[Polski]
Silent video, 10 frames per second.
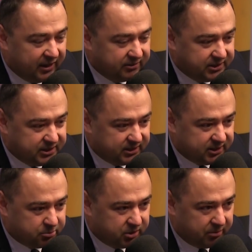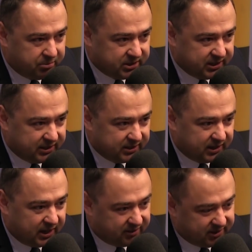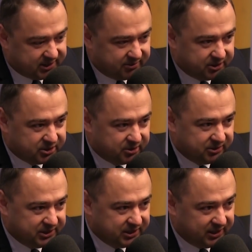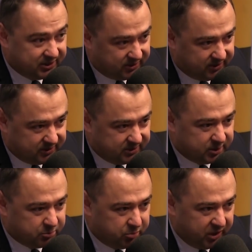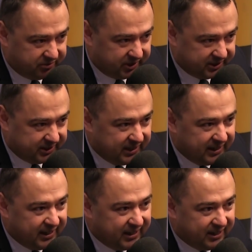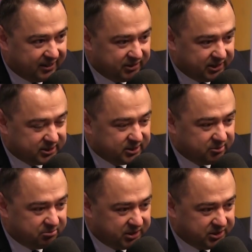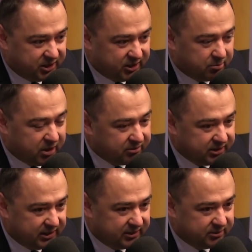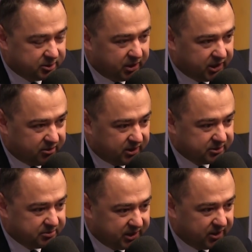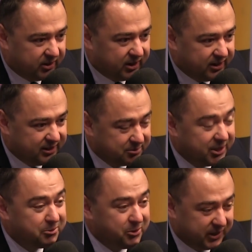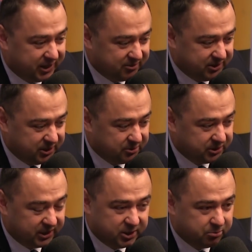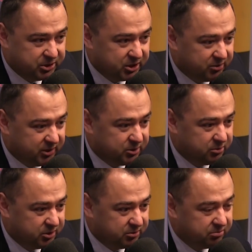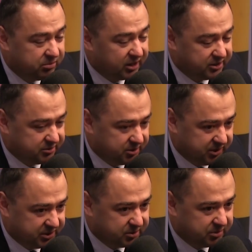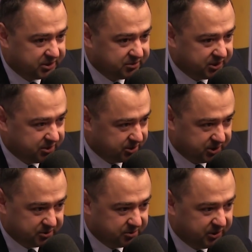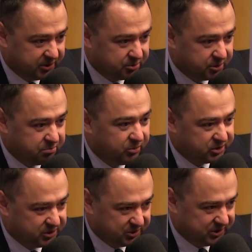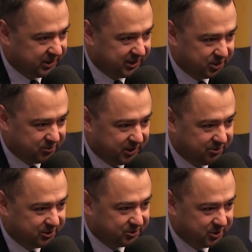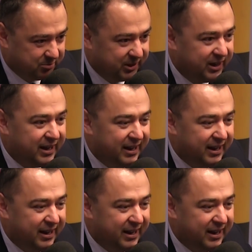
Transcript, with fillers: w niedzielę zespół Happy Set, a gwiazda wieczoru w niedzielę to zespół Perfect. Więc będzie naprawdę wspaniała, wspaniała, wspaniały weekend w Lisiej Górze. Ja chciałem podziękować e, bardzo w tym miejscu pracownikom Urzędu Gminy, którzy mocno się zaangażowali w to, żeby